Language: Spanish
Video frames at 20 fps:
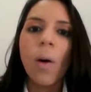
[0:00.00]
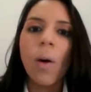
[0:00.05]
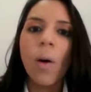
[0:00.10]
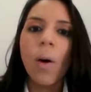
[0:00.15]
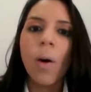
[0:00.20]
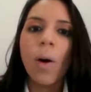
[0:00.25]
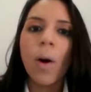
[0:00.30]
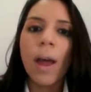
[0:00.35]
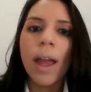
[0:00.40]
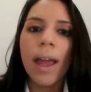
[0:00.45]

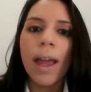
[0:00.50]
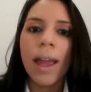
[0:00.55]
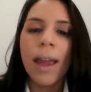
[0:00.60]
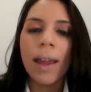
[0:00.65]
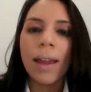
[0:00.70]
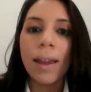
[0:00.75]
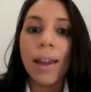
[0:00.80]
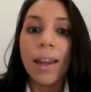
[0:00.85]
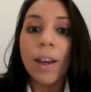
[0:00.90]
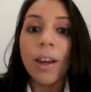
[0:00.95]
o
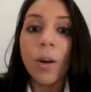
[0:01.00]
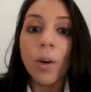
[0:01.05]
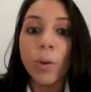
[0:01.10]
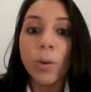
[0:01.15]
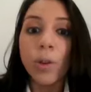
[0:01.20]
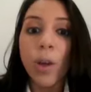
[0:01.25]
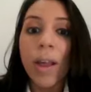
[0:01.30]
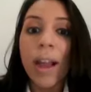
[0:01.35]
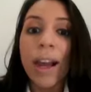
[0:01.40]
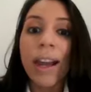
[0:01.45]
eh,
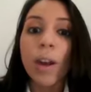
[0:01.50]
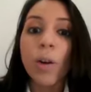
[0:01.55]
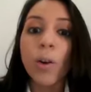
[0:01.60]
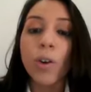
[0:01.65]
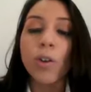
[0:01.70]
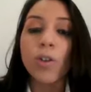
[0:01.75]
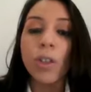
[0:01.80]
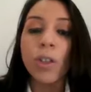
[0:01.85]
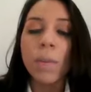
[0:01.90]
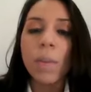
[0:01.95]
incluso del
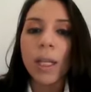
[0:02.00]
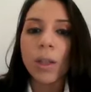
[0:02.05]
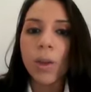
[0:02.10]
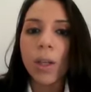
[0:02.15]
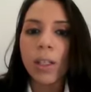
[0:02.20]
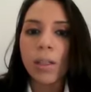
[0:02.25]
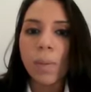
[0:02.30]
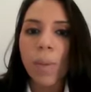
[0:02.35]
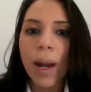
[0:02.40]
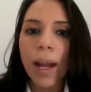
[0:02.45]
reconocimiento
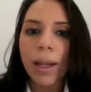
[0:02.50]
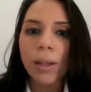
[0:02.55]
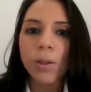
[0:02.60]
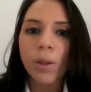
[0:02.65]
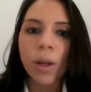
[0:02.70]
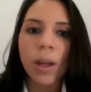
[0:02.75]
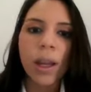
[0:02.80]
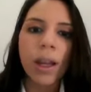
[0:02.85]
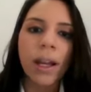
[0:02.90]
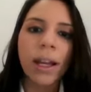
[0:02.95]

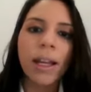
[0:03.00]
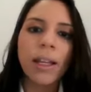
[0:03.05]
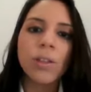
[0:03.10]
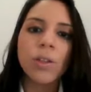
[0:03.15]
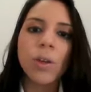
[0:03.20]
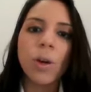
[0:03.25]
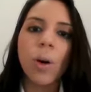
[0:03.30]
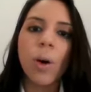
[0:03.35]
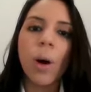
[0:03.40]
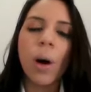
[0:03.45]
expreso que han
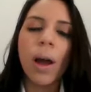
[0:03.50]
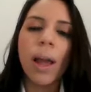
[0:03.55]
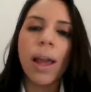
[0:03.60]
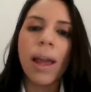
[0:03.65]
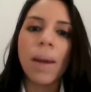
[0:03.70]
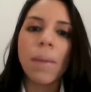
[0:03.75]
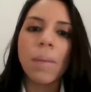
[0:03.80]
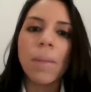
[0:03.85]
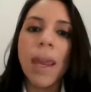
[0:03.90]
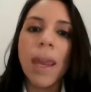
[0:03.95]
hecho
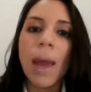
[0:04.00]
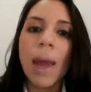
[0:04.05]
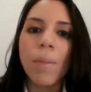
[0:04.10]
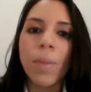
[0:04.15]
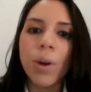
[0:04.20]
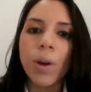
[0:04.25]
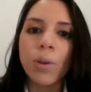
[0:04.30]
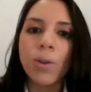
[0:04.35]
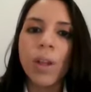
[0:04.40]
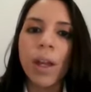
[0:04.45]
eh,
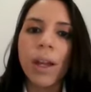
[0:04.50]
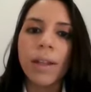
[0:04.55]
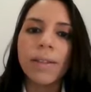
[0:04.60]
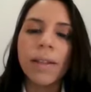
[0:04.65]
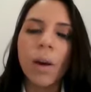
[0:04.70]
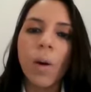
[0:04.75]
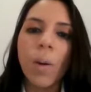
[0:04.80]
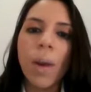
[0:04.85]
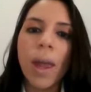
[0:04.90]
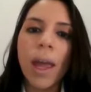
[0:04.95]
miembros de
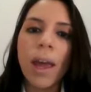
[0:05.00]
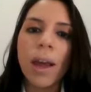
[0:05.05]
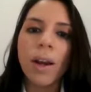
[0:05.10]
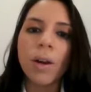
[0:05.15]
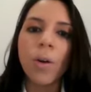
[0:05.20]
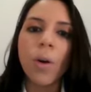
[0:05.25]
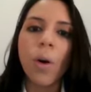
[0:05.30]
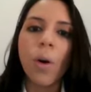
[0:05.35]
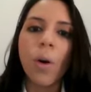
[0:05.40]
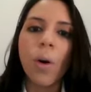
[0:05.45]
ese
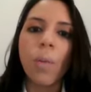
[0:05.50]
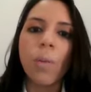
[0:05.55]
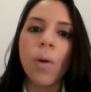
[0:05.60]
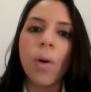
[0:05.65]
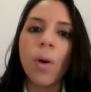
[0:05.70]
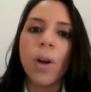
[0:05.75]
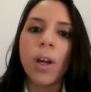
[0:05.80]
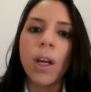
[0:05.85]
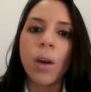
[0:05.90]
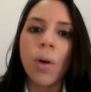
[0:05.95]
gobierno
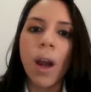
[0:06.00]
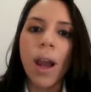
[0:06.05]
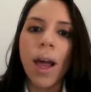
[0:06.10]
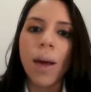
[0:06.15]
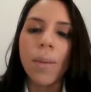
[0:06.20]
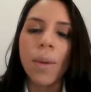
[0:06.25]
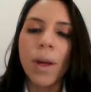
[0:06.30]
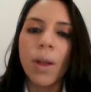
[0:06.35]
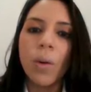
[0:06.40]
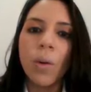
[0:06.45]
como
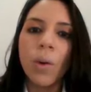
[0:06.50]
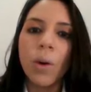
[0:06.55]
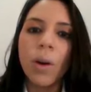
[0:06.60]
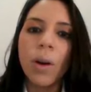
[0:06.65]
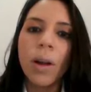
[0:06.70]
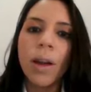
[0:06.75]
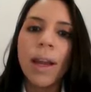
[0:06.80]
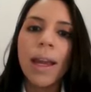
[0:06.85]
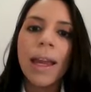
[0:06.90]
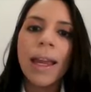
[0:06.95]
Nicolás
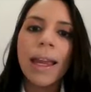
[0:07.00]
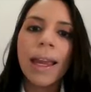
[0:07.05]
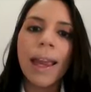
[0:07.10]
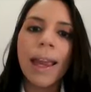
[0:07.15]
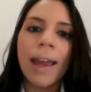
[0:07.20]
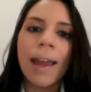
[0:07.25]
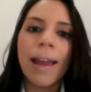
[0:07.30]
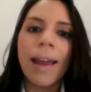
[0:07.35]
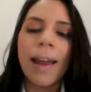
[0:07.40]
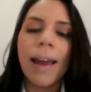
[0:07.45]
Maduro,
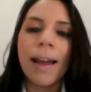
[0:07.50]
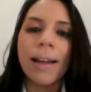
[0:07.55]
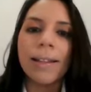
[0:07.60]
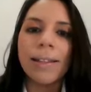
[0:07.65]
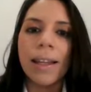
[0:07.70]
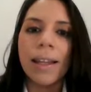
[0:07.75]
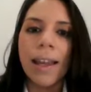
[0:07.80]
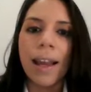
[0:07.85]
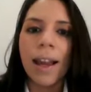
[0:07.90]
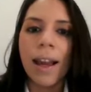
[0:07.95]
que ha
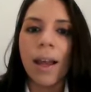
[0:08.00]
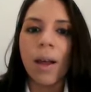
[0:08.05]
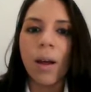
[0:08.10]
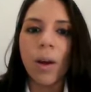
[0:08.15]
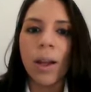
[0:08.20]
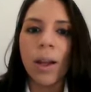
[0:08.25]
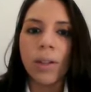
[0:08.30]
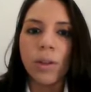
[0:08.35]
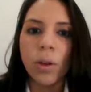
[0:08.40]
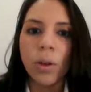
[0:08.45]

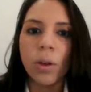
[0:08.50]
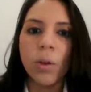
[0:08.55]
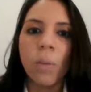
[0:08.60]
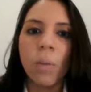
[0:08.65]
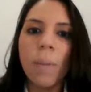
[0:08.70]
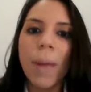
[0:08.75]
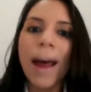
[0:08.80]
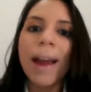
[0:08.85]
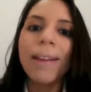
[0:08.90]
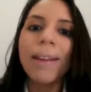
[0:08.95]
señalado que estos
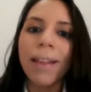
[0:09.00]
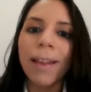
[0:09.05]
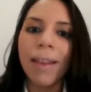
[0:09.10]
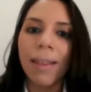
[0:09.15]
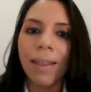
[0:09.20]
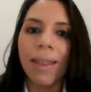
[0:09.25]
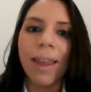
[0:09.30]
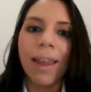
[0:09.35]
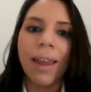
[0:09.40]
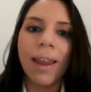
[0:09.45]
son
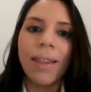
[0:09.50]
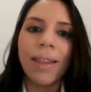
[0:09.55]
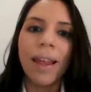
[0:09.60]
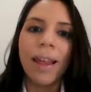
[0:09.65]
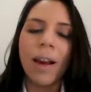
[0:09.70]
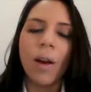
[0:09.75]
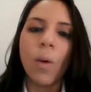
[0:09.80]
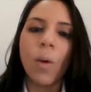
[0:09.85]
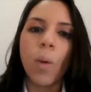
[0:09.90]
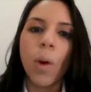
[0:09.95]
parte
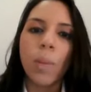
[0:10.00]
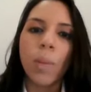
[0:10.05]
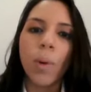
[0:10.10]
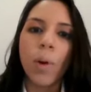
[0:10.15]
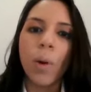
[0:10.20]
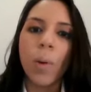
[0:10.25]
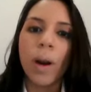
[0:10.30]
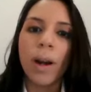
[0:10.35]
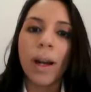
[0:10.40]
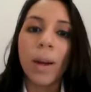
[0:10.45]
del
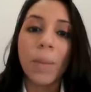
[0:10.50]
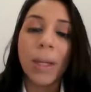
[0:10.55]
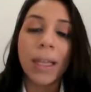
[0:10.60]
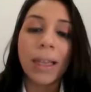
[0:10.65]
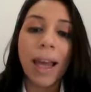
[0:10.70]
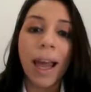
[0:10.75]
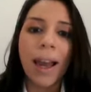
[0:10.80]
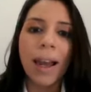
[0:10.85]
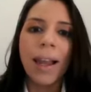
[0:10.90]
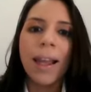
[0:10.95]
cuerpo
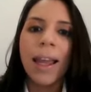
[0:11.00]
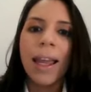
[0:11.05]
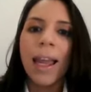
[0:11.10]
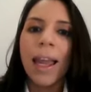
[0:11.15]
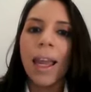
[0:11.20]
gubernamental.